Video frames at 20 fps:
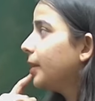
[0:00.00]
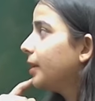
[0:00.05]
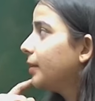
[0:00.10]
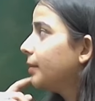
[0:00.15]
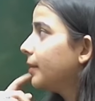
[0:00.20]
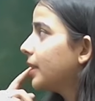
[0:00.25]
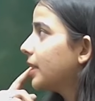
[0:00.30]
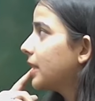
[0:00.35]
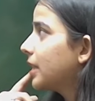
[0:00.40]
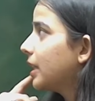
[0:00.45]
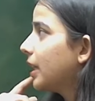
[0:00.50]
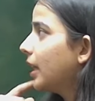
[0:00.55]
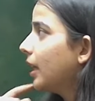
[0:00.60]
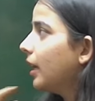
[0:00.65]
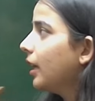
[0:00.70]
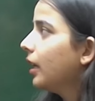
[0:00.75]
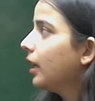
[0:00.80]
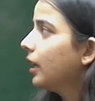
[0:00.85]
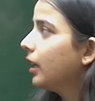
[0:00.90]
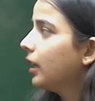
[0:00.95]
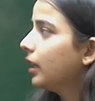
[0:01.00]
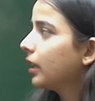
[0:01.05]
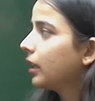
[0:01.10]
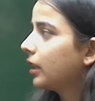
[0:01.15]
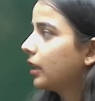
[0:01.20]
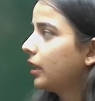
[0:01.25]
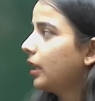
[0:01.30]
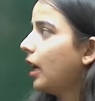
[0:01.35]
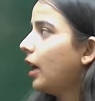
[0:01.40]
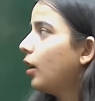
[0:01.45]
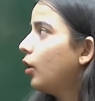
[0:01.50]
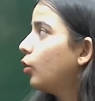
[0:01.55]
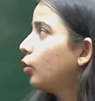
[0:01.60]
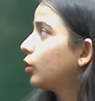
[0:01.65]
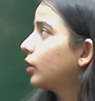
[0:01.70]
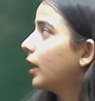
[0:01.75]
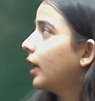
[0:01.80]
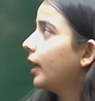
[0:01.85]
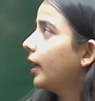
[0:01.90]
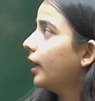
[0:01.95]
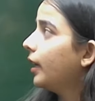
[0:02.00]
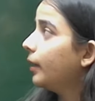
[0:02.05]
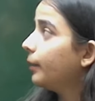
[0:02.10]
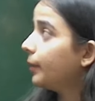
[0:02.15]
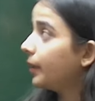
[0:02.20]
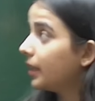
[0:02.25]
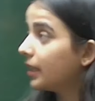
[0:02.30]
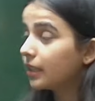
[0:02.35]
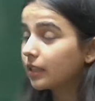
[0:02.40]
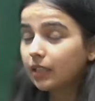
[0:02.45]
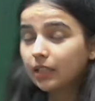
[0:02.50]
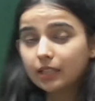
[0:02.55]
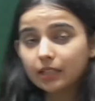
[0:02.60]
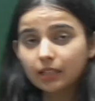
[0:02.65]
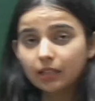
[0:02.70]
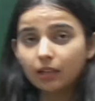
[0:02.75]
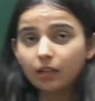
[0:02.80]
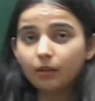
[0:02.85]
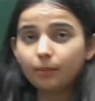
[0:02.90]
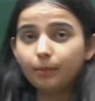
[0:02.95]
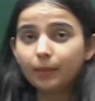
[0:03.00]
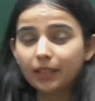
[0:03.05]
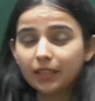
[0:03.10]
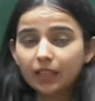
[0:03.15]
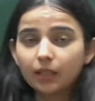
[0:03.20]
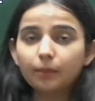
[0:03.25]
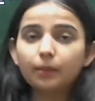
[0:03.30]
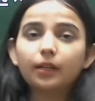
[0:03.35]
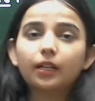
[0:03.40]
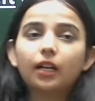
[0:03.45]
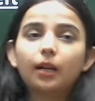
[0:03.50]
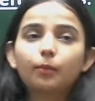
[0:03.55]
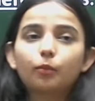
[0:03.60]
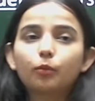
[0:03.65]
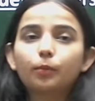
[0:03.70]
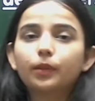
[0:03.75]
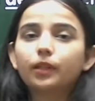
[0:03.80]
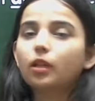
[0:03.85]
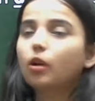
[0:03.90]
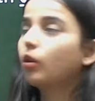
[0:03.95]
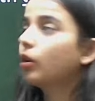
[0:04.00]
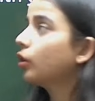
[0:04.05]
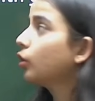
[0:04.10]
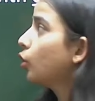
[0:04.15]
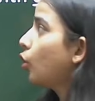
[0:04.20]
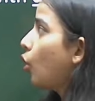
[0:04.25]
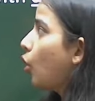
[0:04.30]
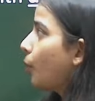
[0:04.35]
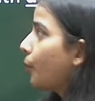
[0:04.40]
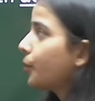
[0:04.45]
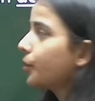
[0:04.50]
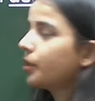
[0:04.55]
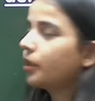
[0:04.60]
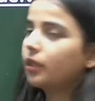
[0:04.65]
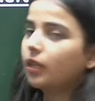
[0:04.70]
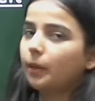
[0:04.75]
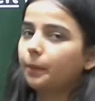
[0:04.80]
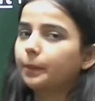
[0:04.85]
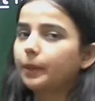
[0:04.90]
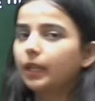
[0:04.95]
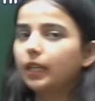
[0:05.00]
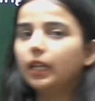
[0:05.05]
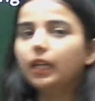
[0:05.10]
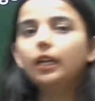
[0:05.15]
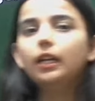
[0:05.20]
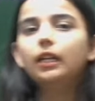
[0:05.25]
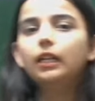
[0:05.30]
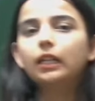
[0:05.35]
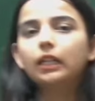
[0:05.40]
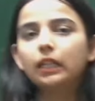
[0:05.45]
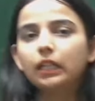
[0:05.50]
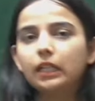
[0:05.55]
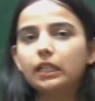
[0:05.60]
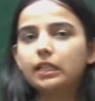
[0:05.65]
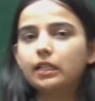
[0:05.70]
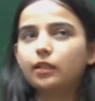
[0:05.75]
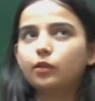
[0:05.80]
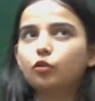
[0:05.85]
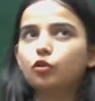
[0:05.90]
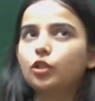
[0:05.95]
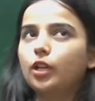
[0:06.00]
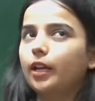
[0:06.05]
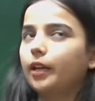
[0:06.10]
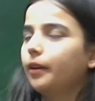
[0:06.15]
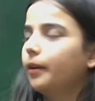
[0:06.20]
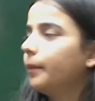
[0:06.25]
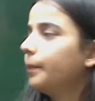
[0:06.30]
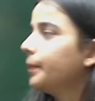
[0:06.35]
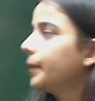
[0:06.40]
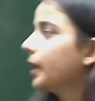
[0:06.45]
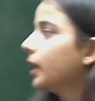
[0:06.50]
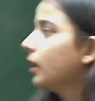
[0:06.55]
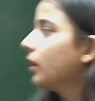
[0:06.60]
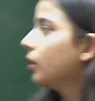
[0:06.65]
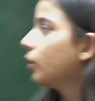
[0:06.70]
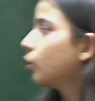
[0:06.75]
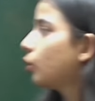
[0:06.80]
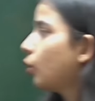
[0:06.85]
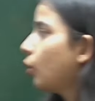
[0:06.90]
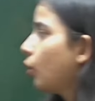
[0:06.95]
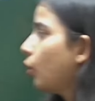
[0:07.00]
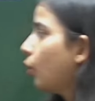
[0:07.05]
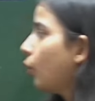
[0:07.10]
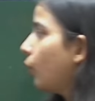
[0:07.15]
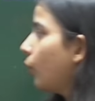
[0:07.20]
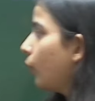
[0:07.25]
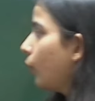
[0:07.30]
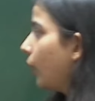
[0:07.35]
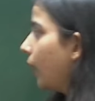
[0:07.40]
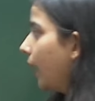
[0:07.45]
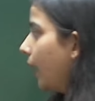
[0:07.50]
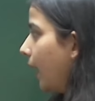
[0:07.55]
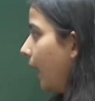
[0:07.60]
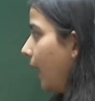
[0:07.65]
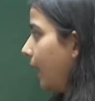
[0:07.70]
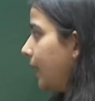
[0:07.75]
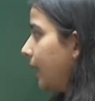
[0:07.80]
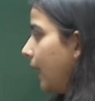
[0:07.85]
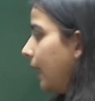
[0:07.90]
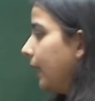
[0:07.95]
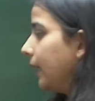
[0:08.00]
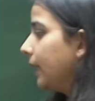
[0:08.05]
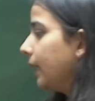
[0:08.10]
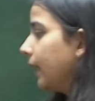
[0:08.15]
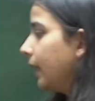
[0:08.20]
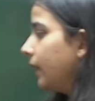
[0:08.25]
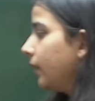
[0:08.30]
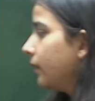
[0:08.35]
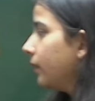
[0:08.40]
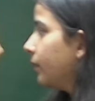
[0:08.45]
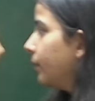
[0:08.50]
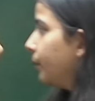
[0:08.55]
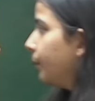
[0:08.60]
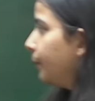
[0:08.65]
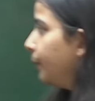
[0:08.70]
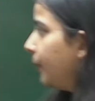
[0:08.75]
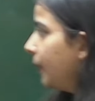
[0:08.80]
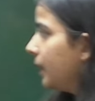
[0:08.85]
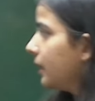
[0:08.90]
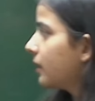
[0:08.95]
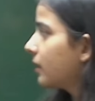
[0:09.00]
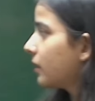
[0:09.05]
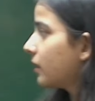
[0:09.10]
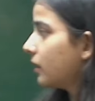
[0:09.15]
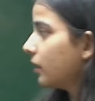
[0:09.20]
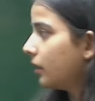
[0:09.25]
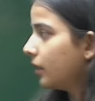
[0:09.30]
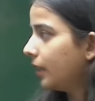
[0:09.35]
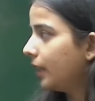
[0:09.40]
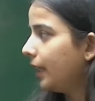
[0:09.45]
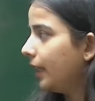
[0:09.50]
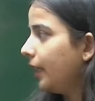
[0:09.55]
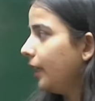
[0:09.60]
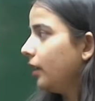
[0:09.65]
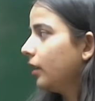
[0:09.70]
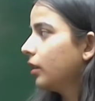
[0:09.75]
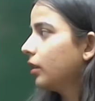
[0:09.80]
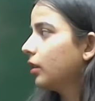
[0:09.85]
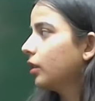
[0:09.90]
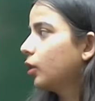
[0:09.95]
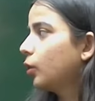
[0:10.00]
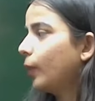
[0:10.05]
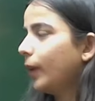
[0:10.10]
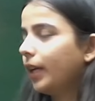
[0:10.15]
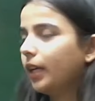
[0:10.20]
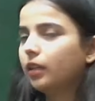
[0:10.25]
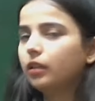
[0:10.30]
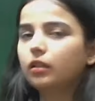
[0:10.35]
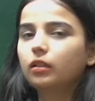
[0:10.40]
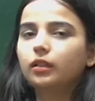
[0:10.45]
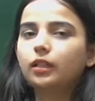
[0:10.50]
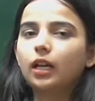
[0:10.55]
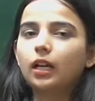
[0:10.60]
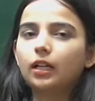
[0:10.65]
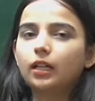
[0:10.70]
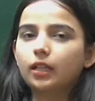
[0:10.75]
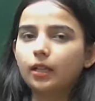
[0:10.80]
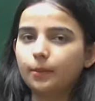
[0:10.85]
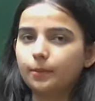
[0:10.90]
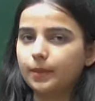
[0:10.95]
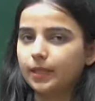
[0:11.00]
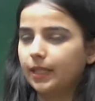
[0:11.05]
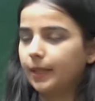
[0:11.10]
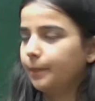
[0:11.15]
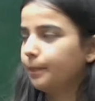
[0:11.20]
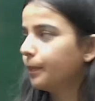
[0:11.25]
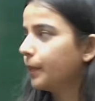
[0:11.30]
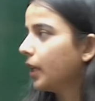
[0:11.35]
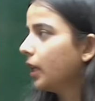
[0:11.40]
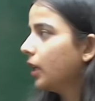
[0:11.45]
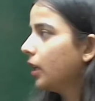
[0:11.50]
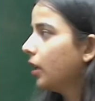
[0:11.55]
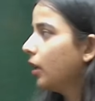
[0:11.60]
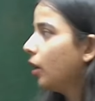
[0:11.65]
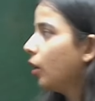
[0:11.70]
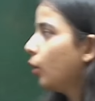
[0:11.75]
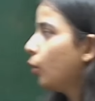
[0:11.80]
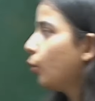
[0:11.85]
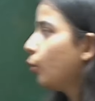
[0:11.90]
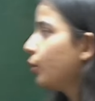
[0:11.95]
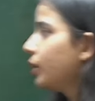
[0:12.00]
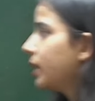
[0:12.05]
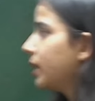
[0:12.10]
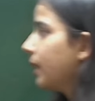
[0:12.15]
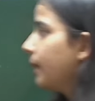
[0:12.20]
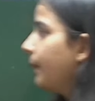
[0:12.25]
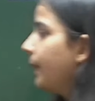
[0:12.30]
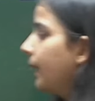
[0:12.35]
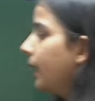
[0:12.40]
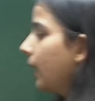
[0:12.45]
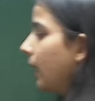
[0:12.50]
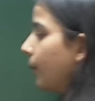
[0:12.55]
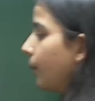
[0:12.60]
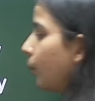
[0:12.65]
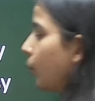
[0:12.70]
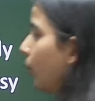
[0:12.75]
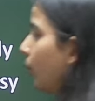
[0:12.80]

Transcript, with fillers: इनमें से क्या होता है इन इसका मतलब अगर आपको पता होगा तो ऑपोजिट आपके लिए ईजी हो जाएगा तो ए डेलिकेट बी स्टर्डी क्विक या क्लम्जी उससे पहले आपको